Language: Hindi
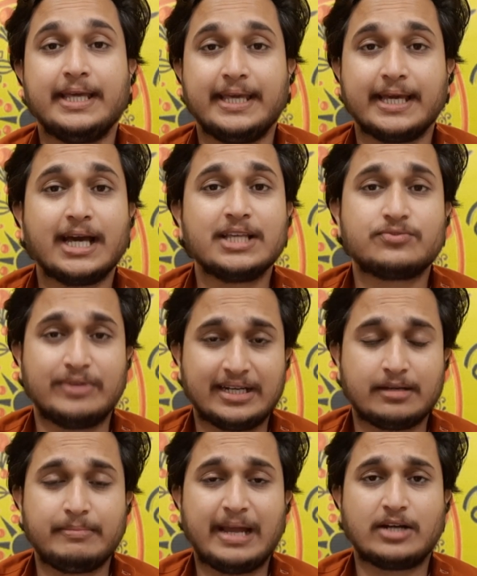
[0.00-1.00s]
हे गाइस
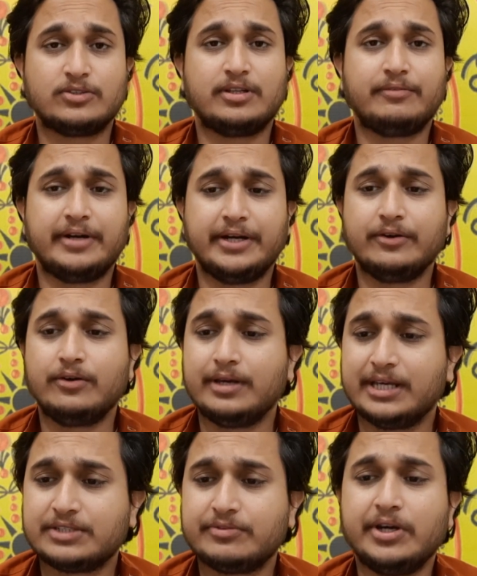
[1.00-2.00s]
वेलकम बैक टू द वीडियो
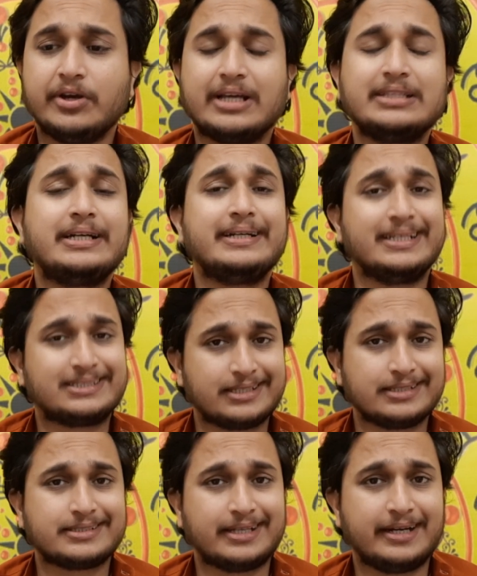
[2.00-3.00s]
इस वीडियो के अंदर
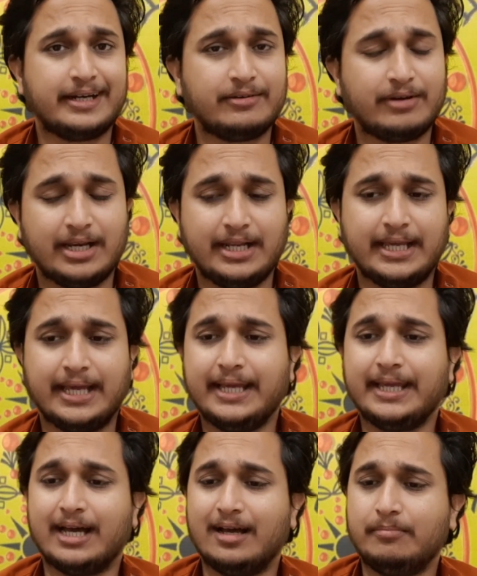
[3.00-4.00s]
डिस्कस करने वाले हैं
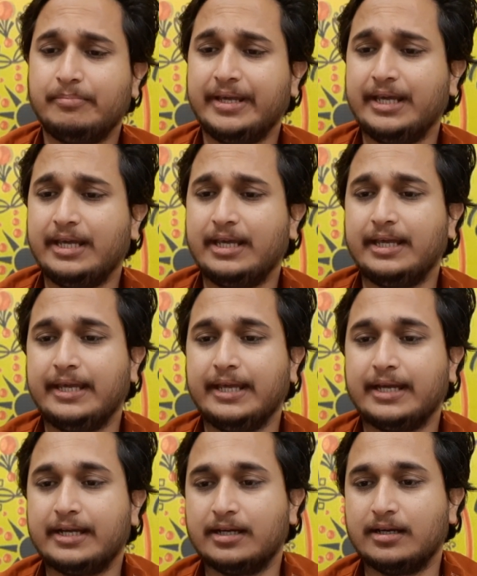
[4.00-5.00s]
यहाँ पे
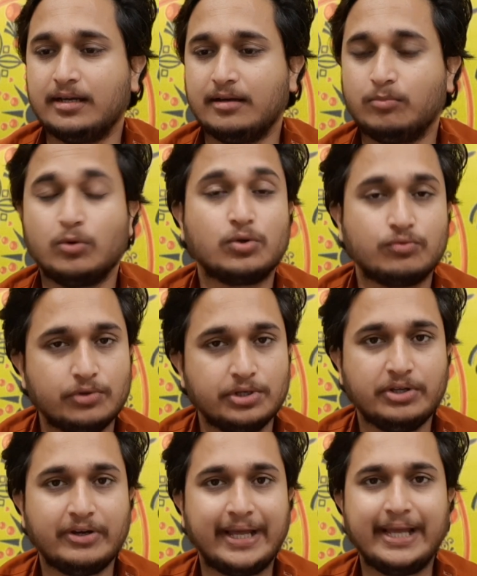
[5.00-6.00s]
एक
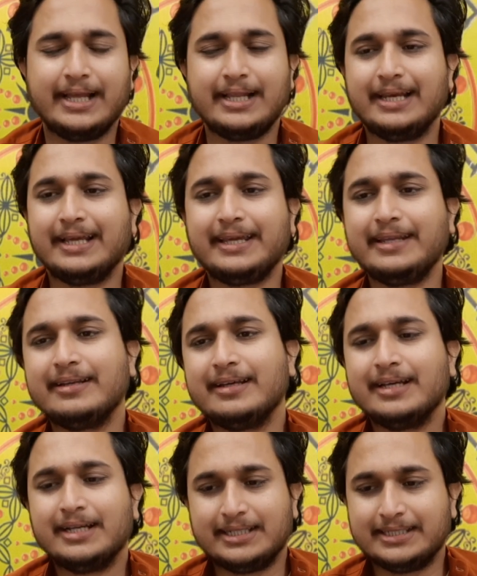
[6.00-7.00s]
पोर्टफोलियो है लेकिन
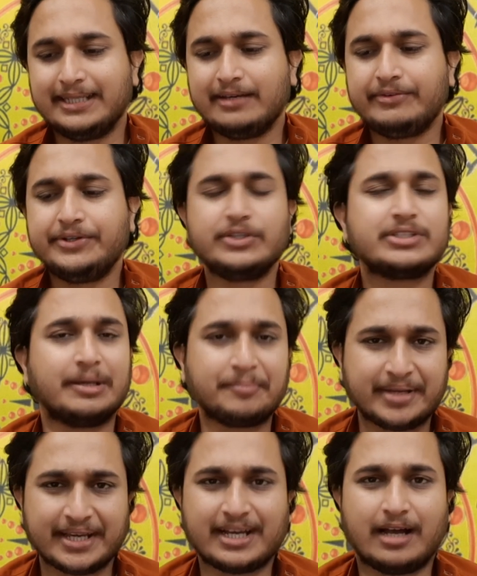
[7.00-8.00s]
ये वीडियो
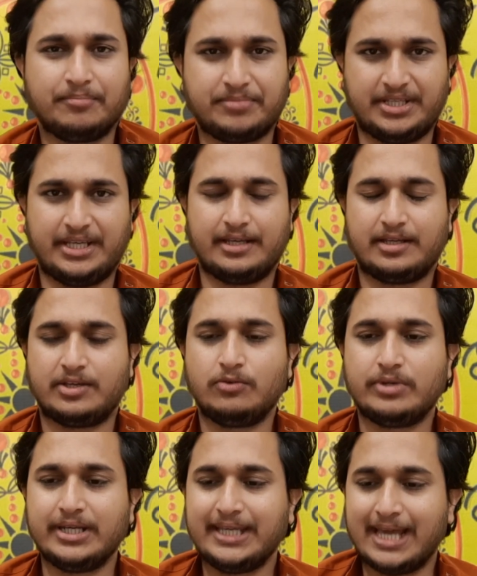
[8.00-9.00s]
सबके काम की है
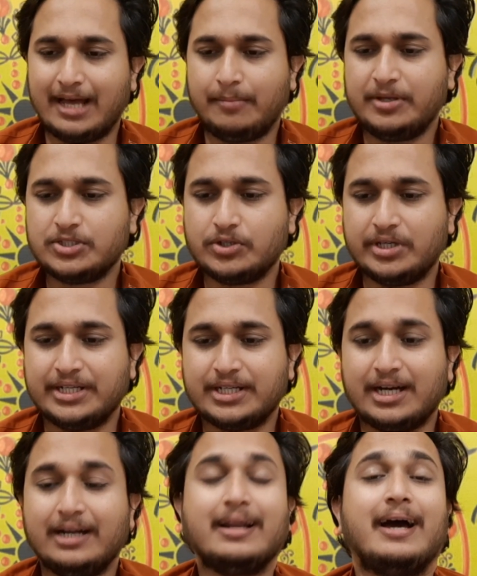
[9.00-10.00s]
क्योंकि यहाँ पे जो
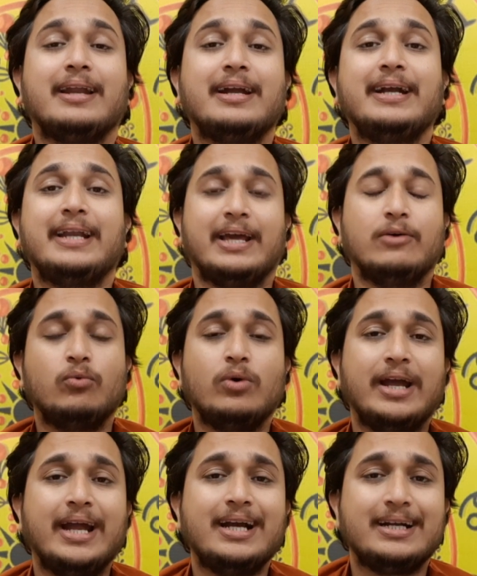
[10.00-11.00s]
इनका टारगेट है वो
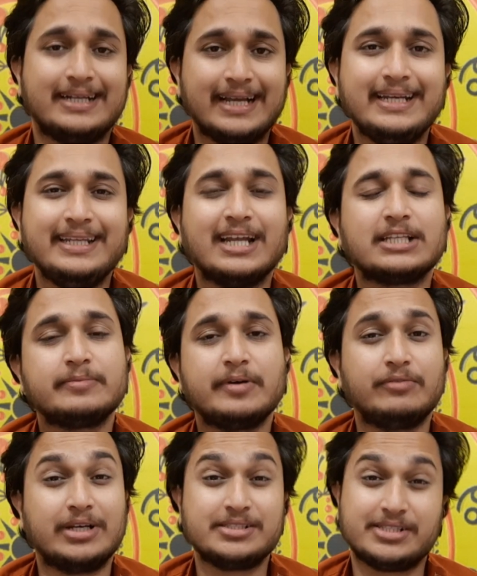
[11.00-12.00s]
है टेन इयर्स में
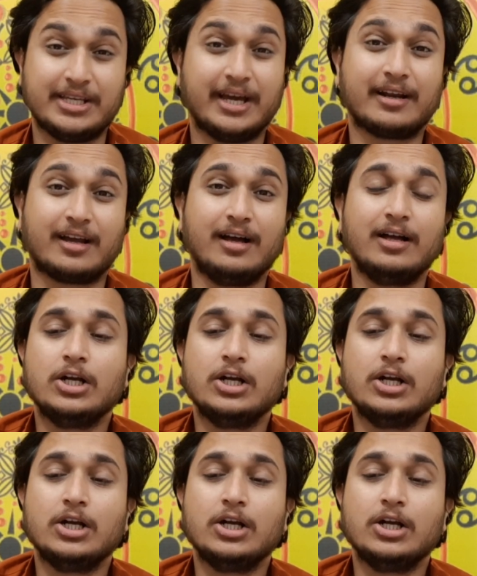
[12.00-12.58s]
वन सी का